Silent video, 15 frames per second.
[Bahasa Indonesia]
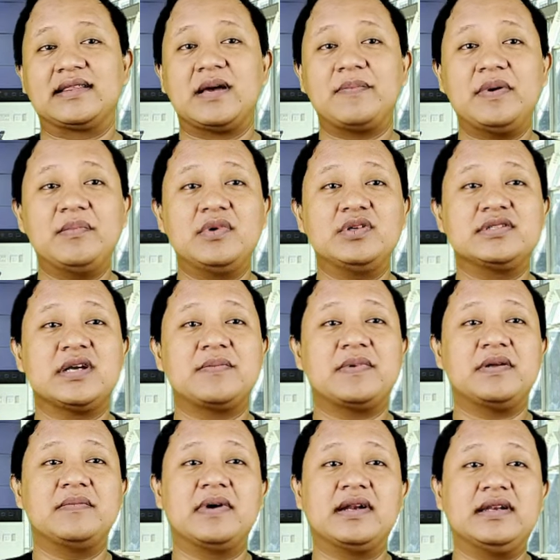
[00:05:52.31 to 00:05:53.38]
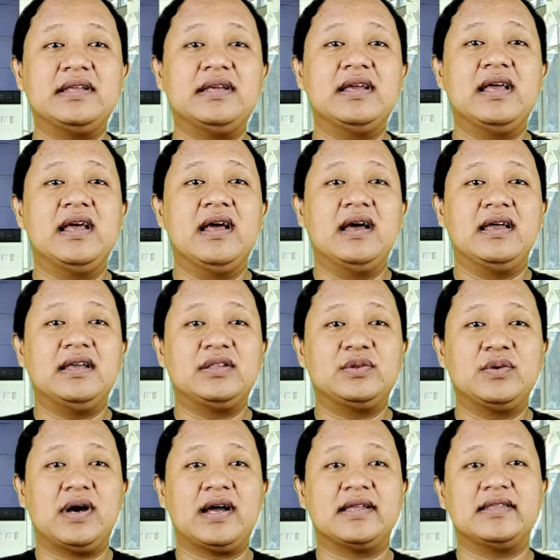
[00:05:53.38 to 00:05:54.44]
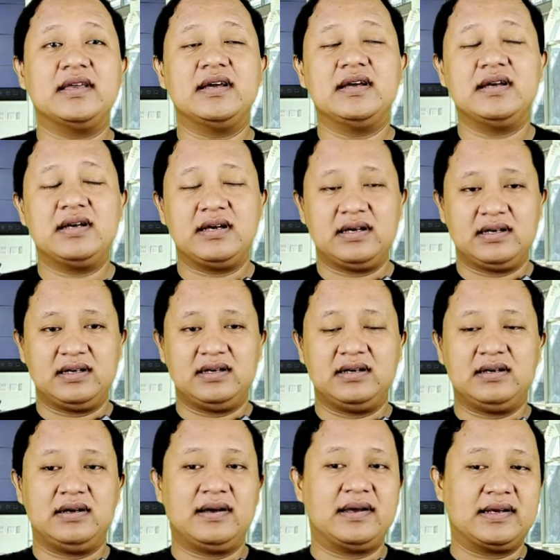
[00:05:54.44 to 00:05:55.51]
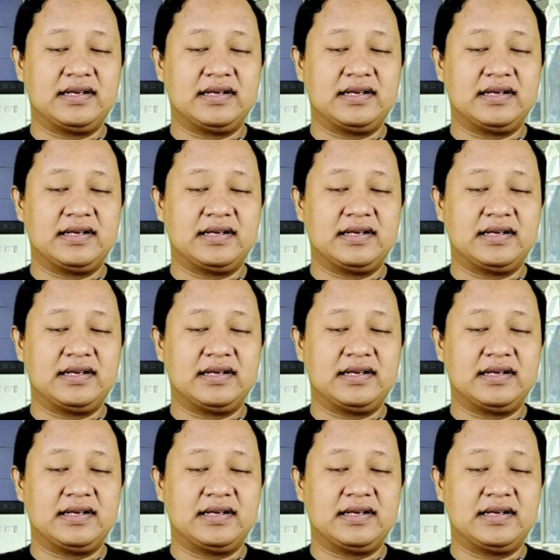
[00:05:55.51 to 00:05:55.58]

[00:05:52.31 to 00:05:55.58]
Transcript: Tapi menurut saya pribadi itu hanya uh,